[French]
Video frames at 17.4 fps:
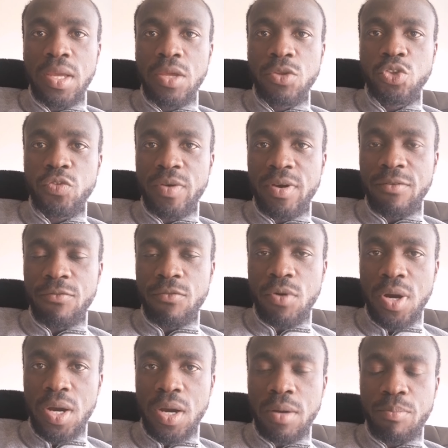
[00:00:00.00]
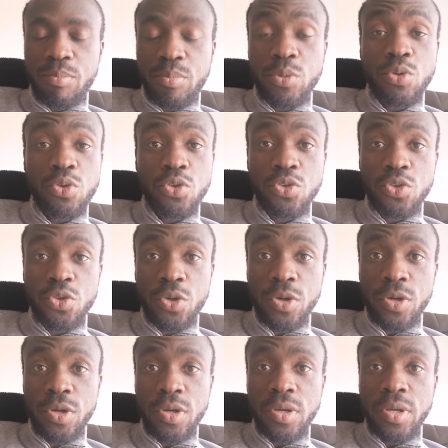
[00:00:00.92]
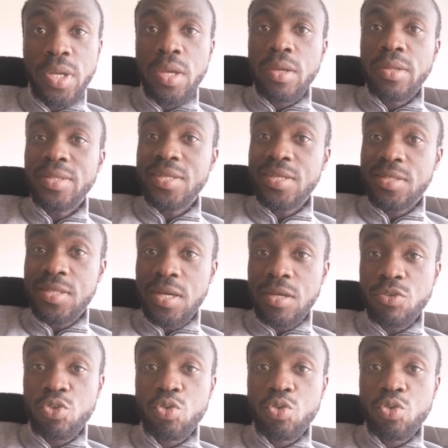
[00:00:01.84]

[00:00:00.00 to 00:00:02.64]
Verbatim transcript: et tu vas voir plusieurs détails,